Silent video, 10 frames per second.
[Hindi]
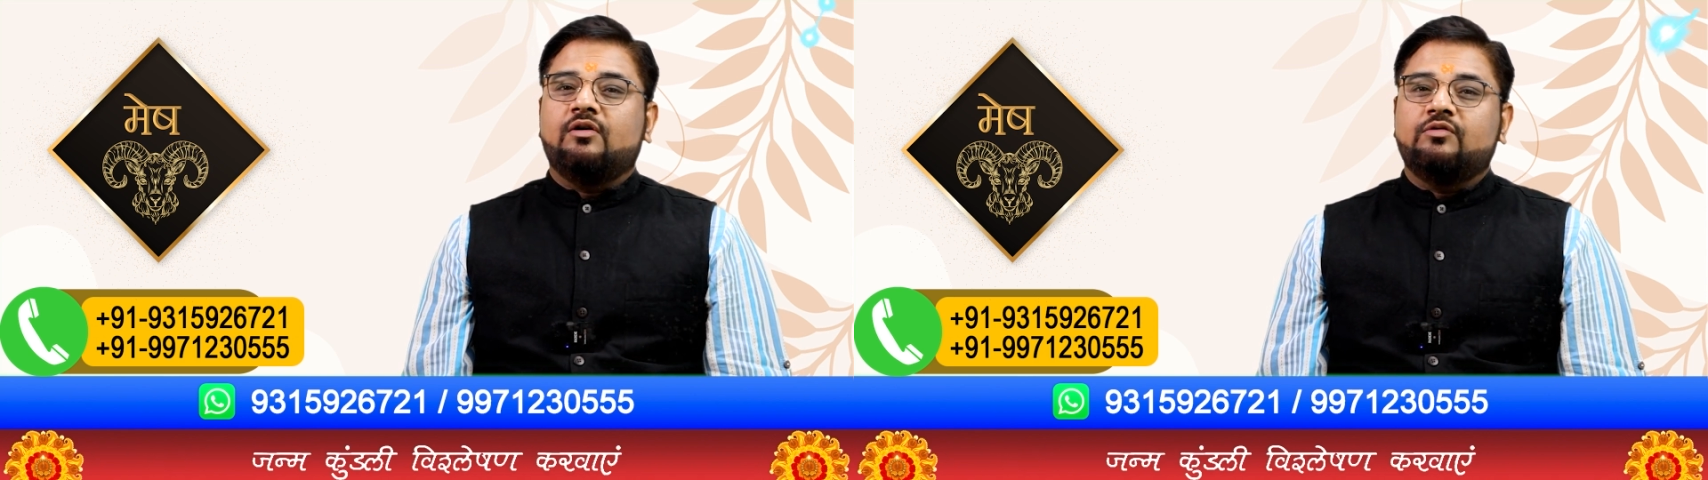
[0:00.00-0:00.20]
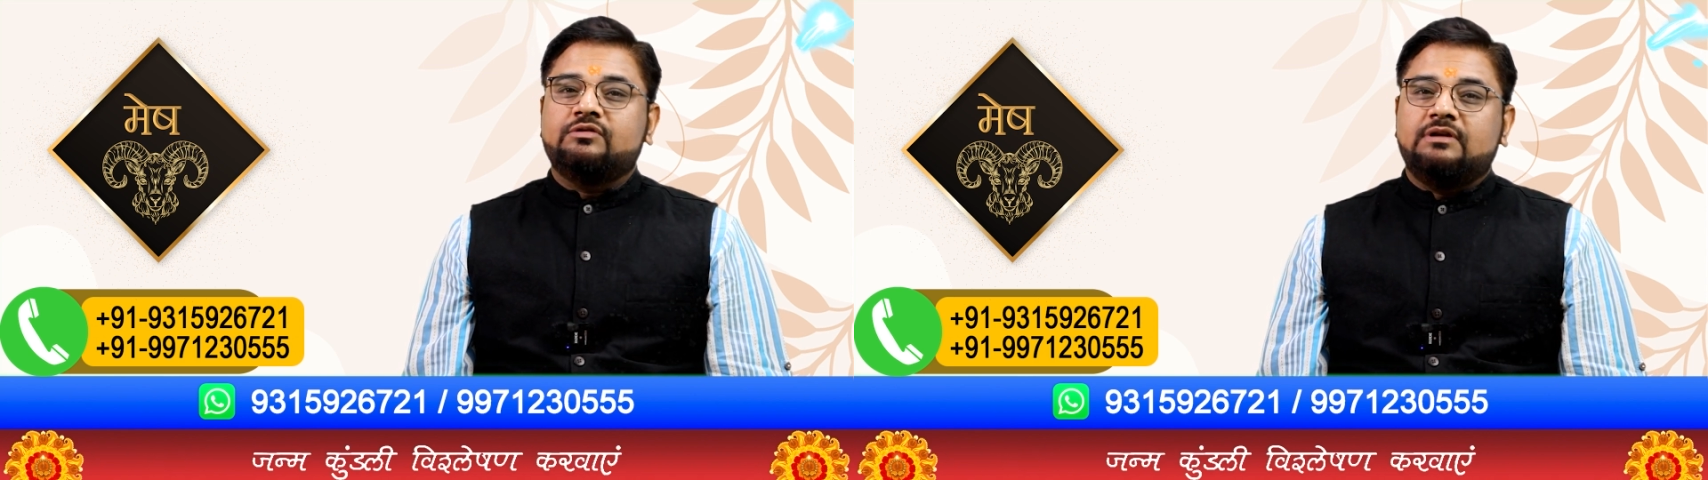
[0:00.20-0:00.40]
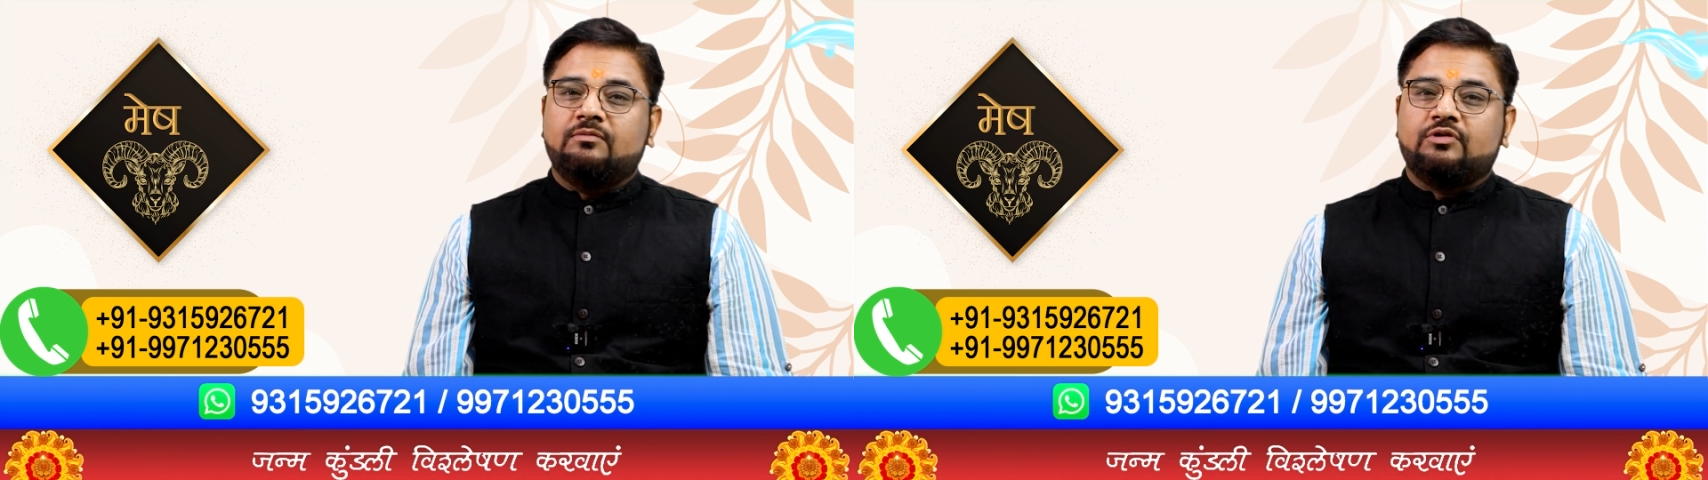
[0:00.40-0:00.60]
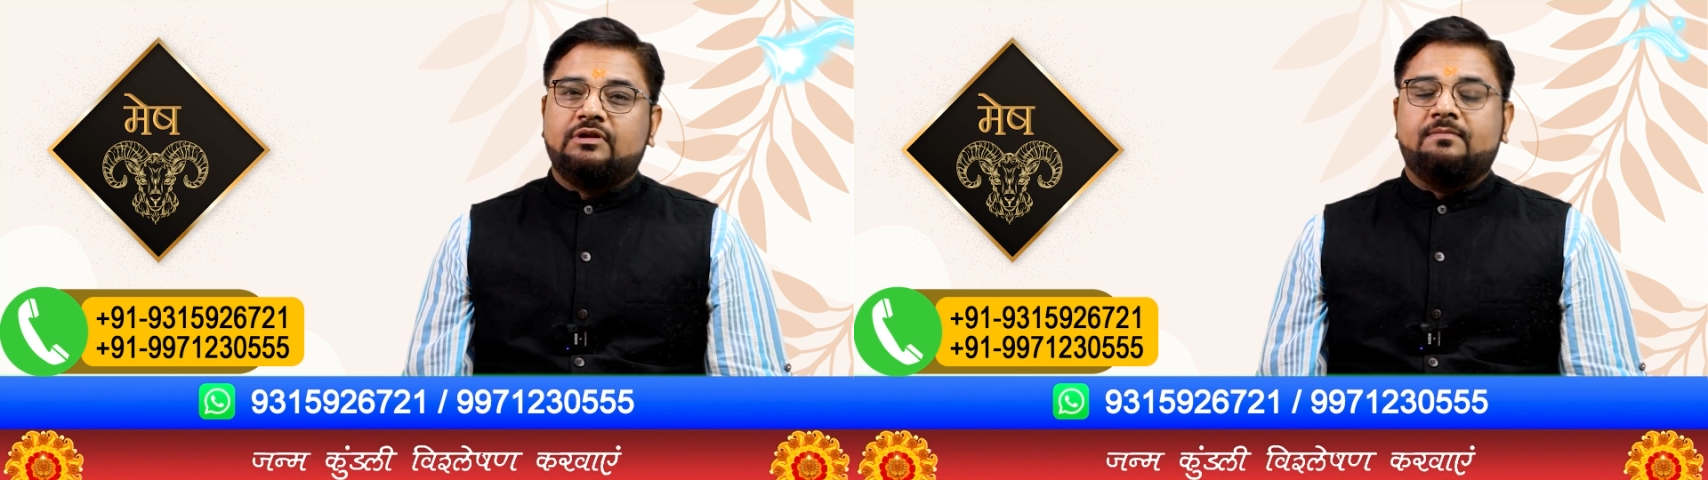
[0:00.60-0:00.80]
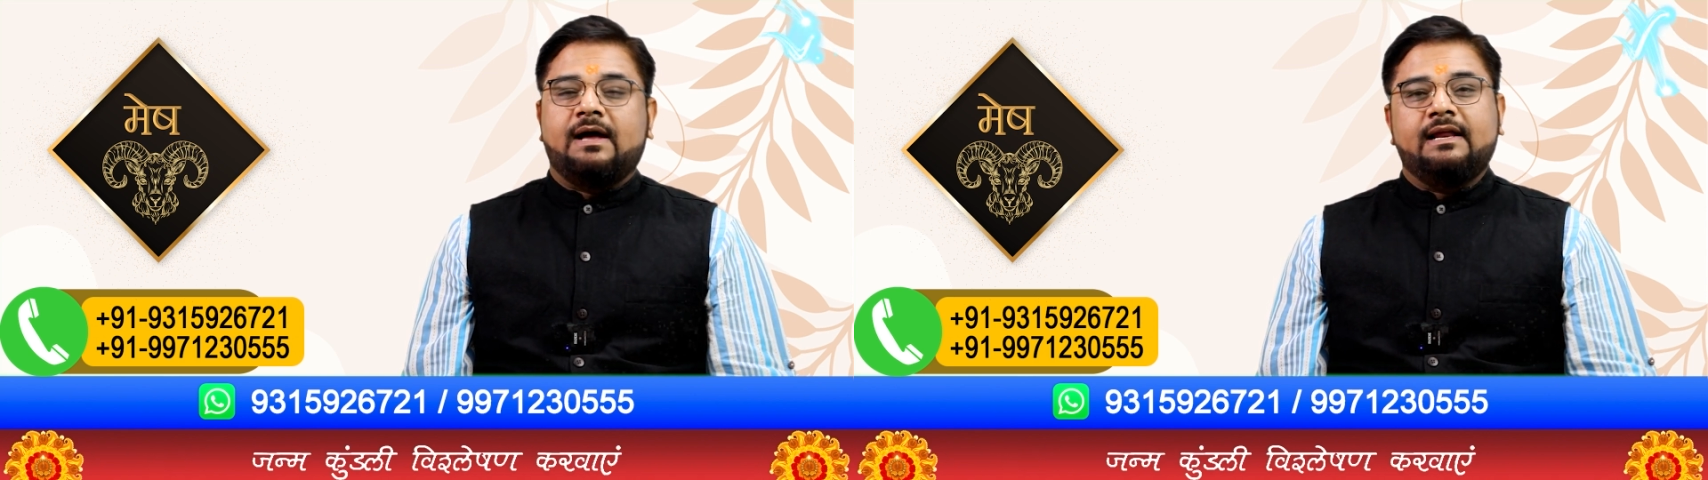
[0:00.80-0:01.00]
उनसे
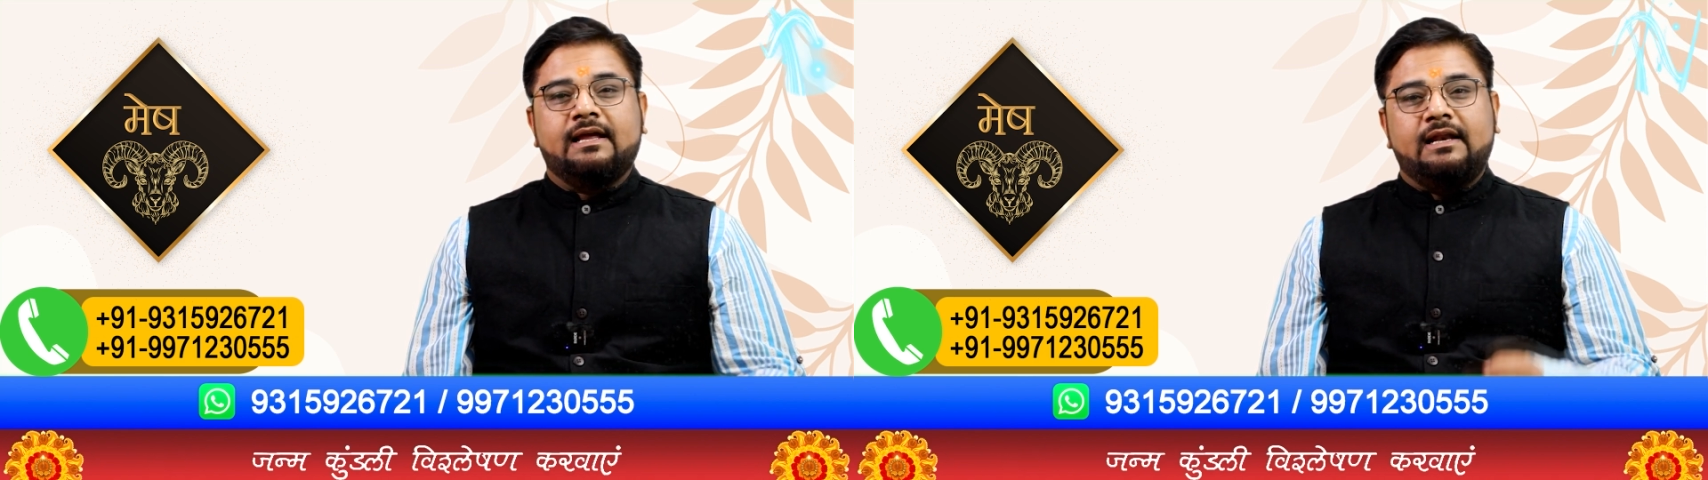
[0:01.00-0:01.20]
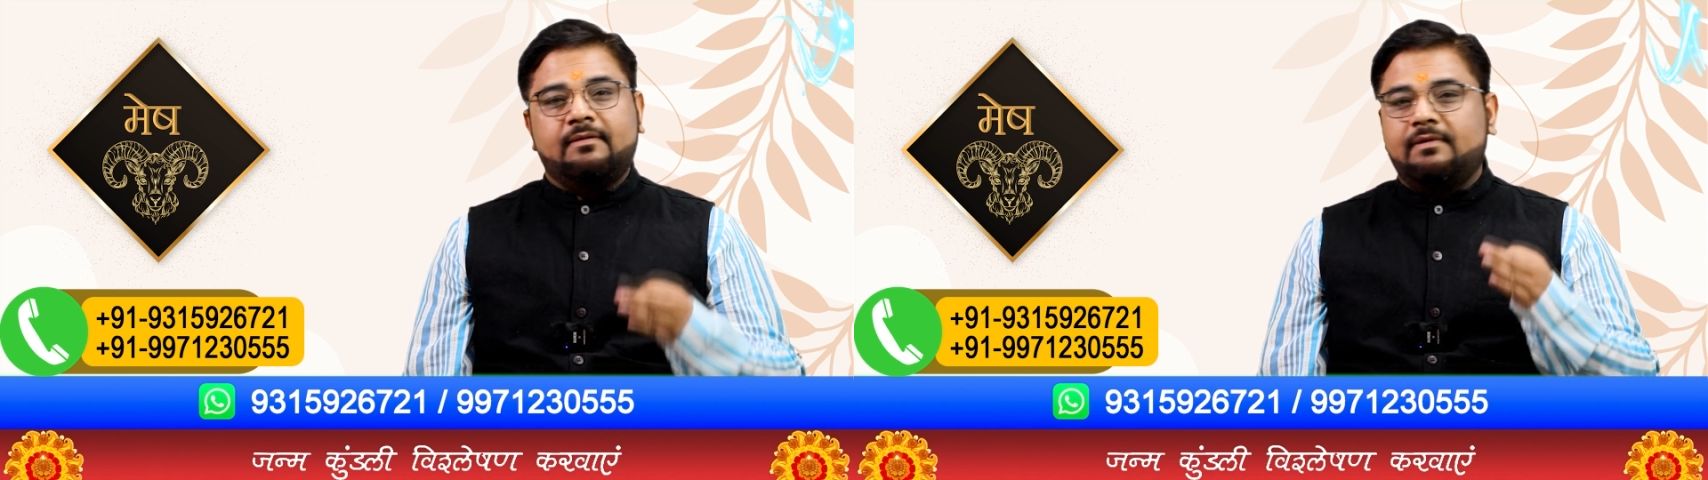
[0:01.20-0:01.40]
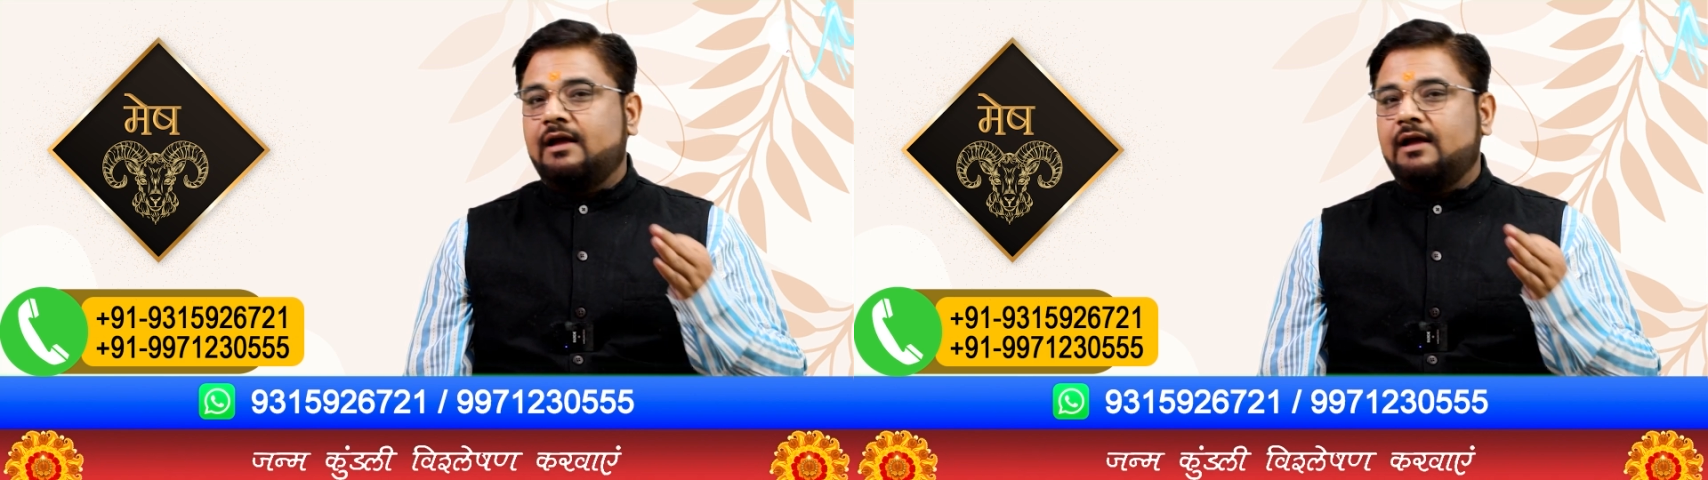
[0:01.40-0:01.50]
मुक्ति पाने के लिए भी